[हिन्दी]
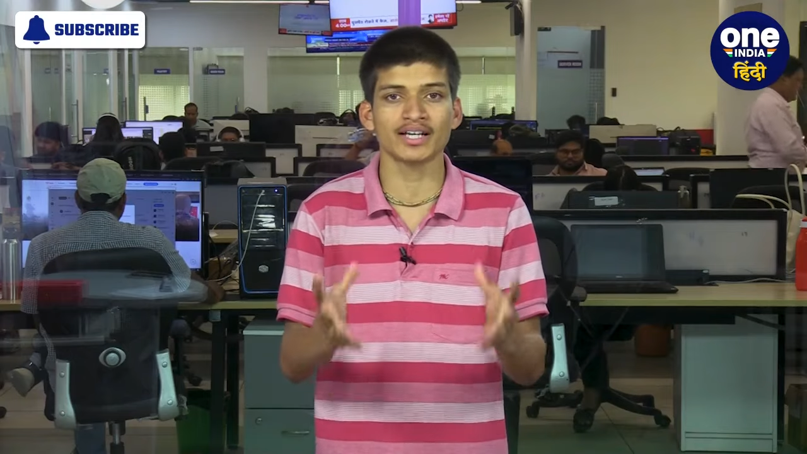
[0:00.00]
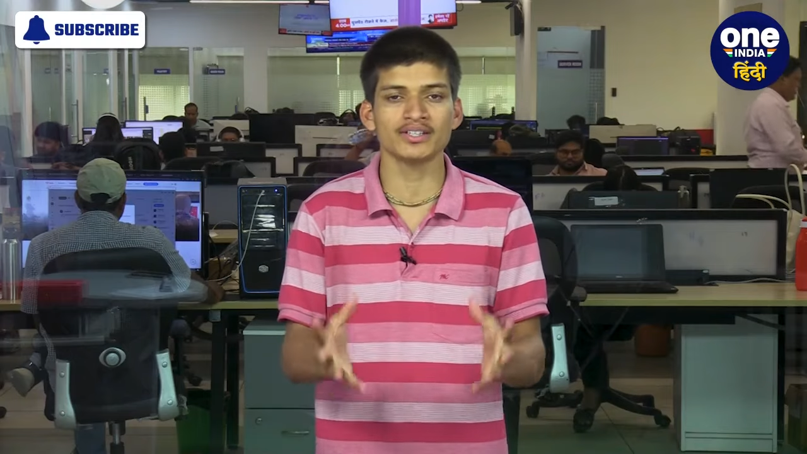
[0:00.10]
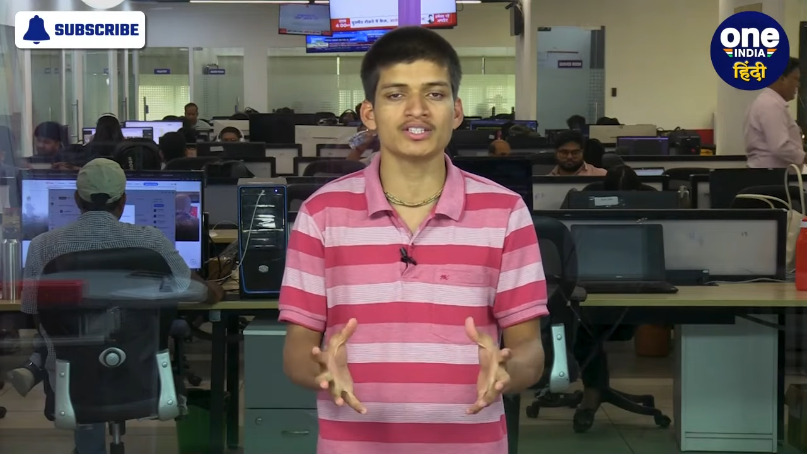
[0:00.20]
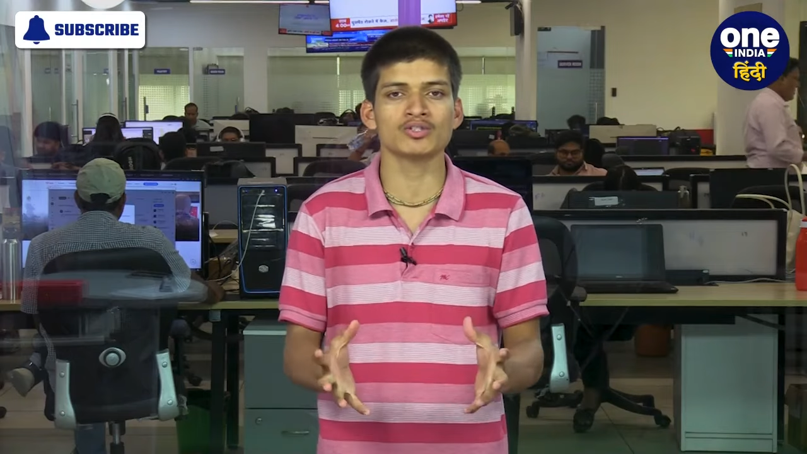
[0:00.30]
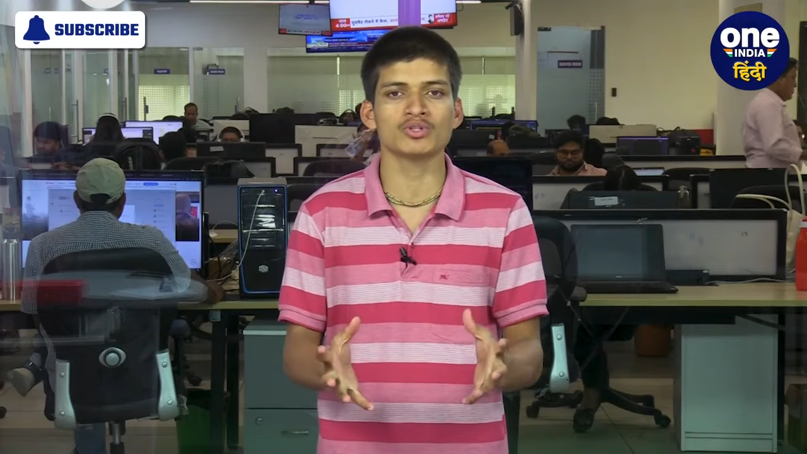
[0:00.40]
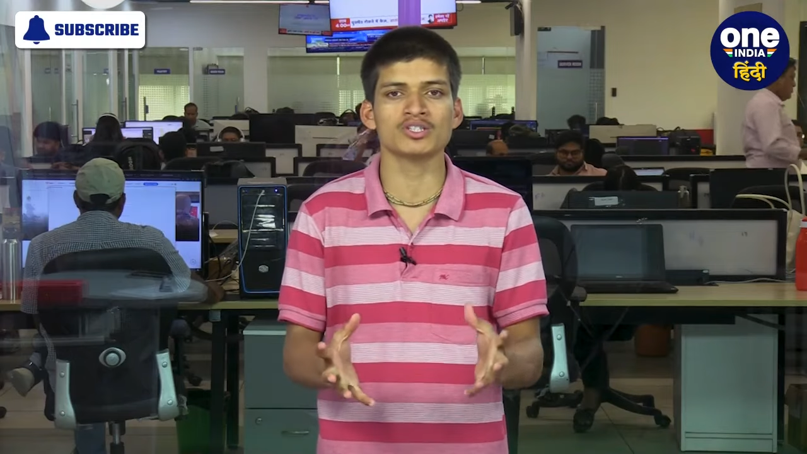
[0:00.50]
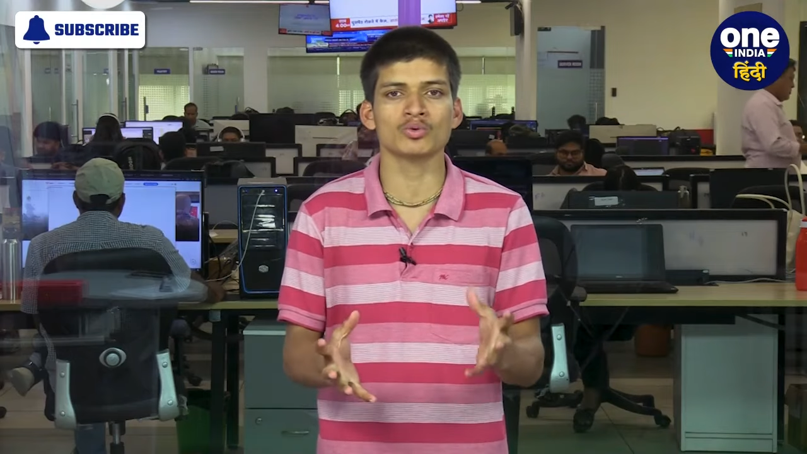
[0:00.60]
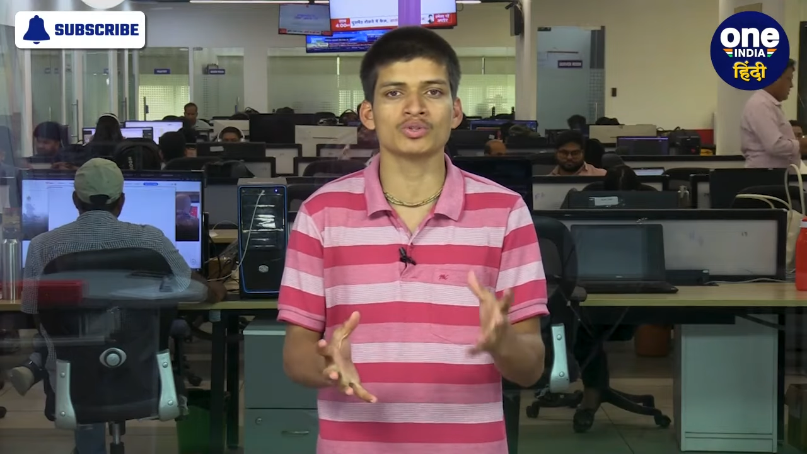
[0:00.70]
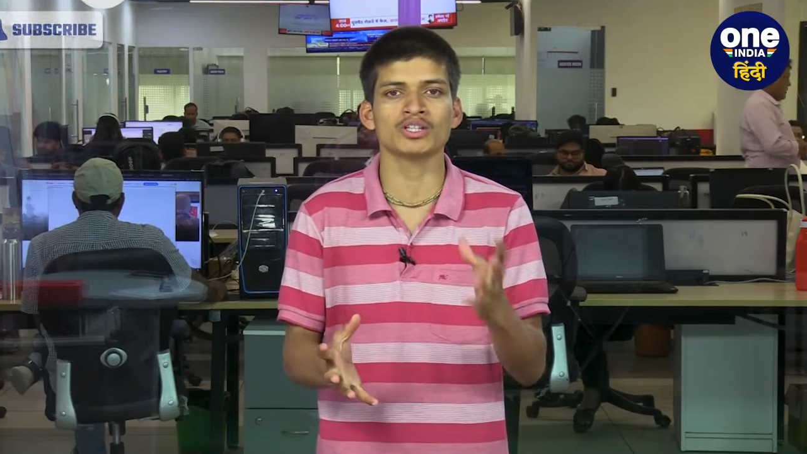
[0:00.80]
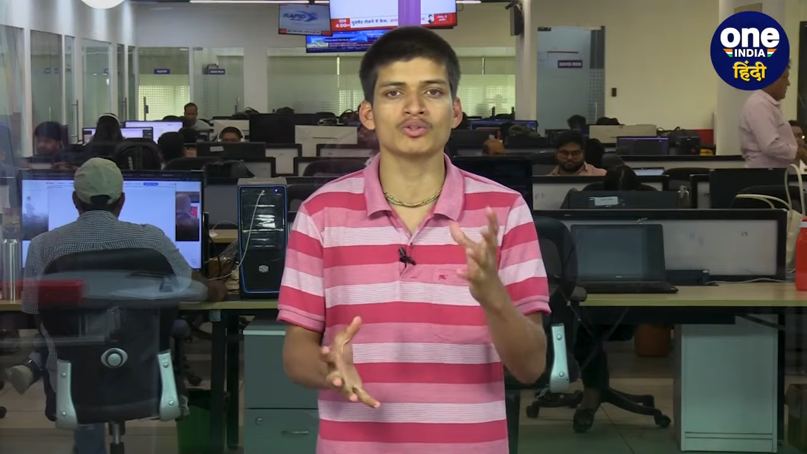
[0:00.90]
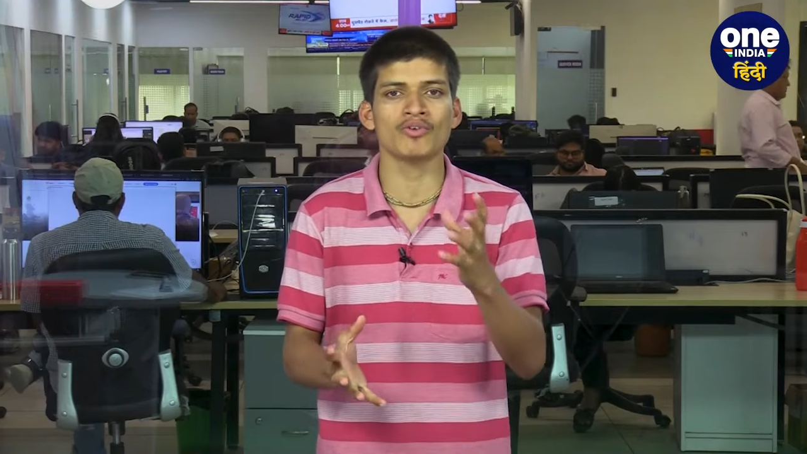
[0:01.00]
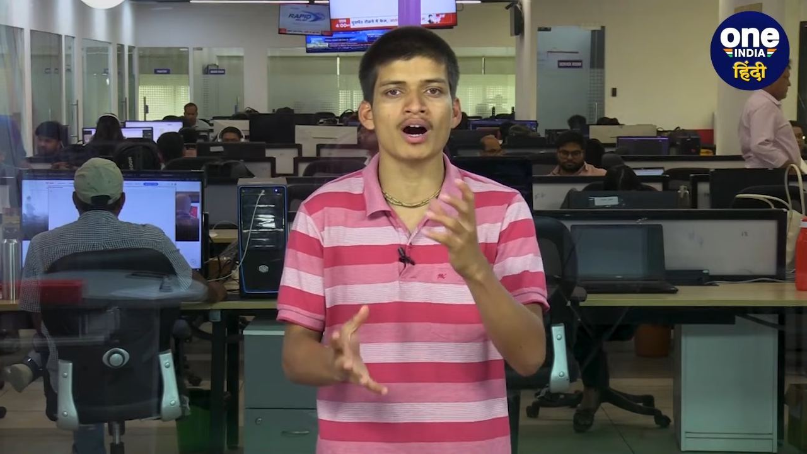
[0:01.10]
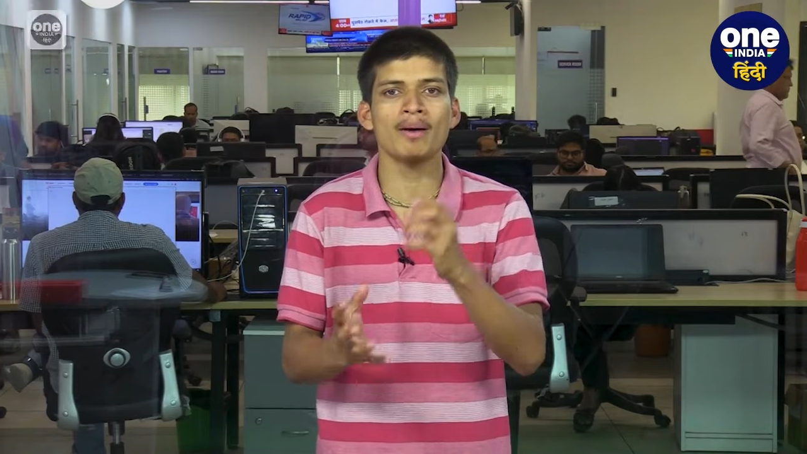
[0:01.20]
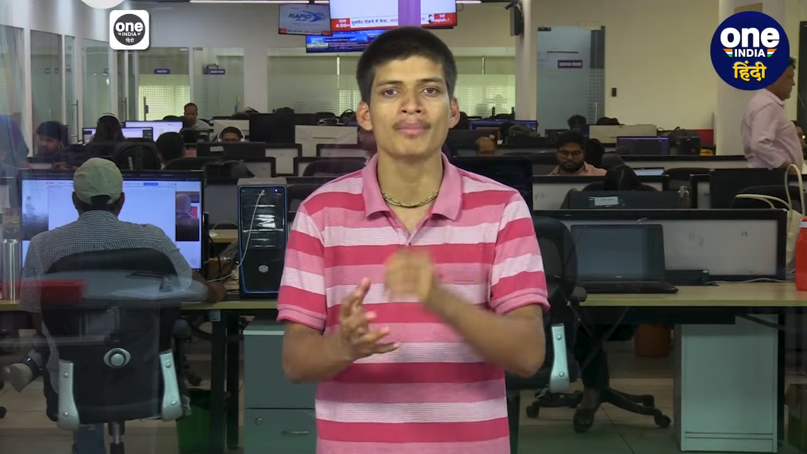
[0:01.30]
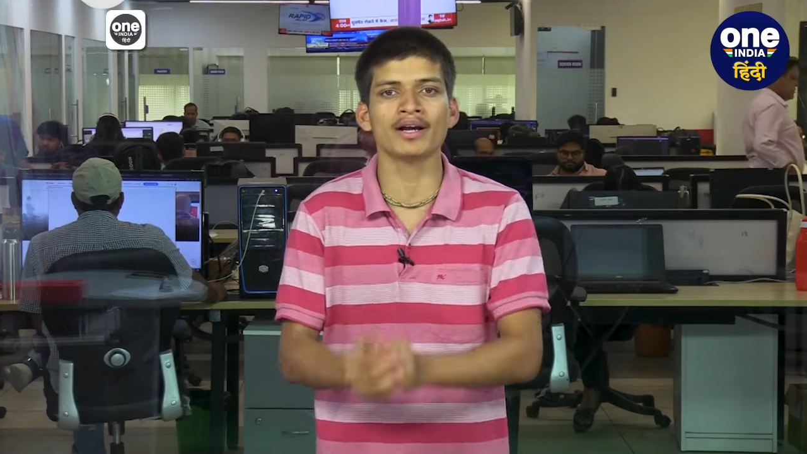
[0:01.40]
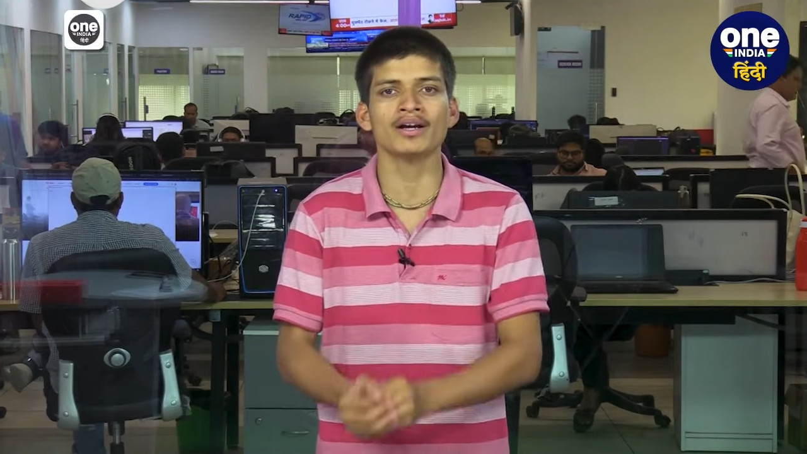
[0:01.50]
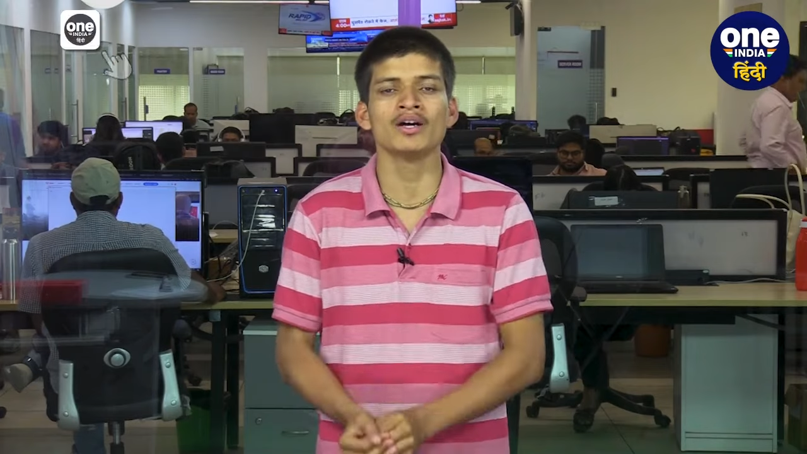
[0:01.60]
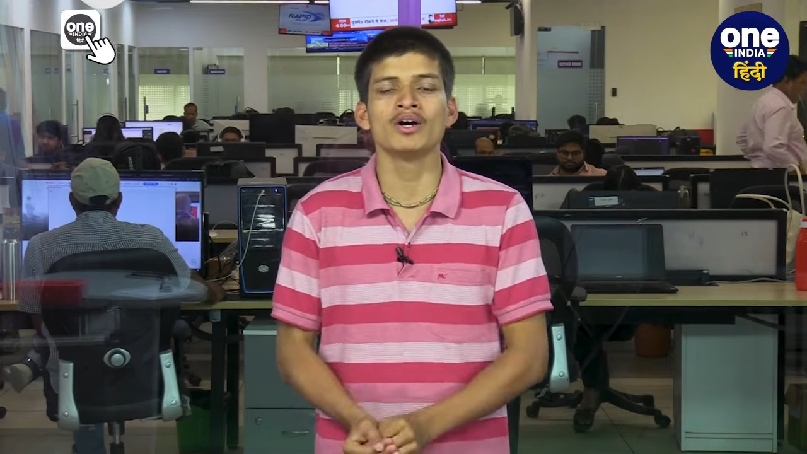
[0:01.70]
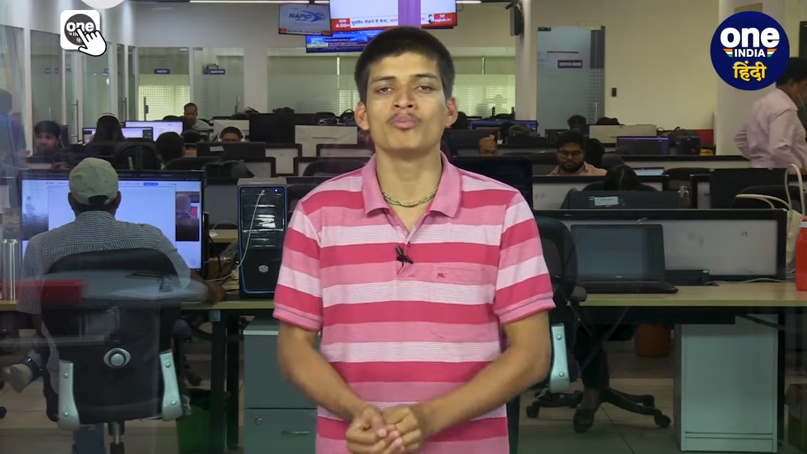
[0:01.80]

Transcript: टेंस सिचुएशन होती है तो वहाँ पर